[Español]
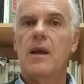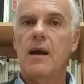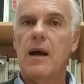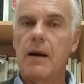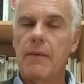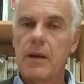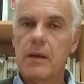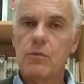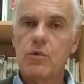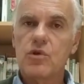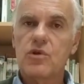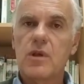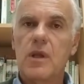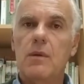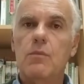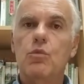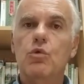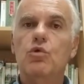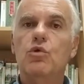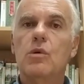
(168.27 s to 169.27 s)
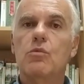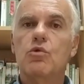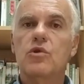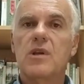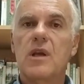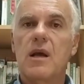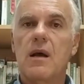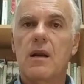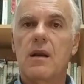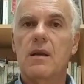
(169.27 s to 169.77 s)
Hablamos del mundo
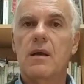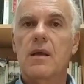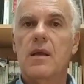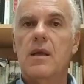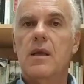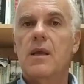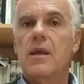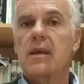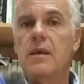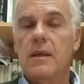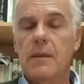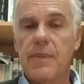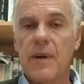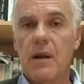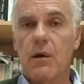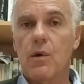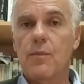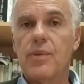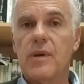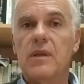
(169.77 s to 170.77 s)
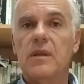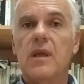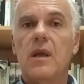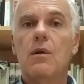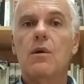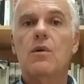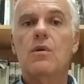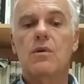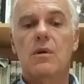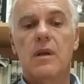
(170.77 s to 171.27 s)
musical, y para
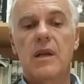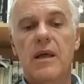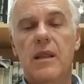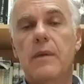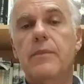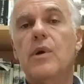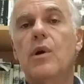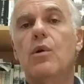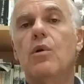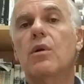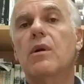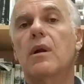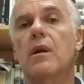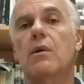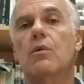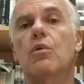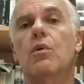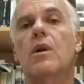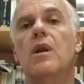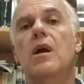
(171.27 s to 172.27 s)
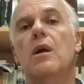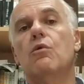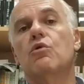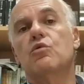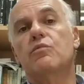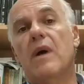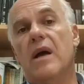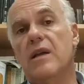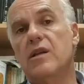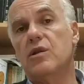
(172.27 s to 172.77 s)
comprenderlo nada mejor que recurrir a
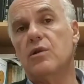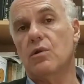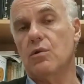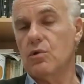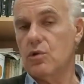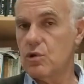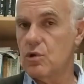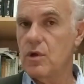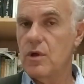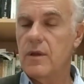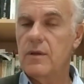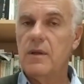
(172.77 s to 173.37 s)
los maestros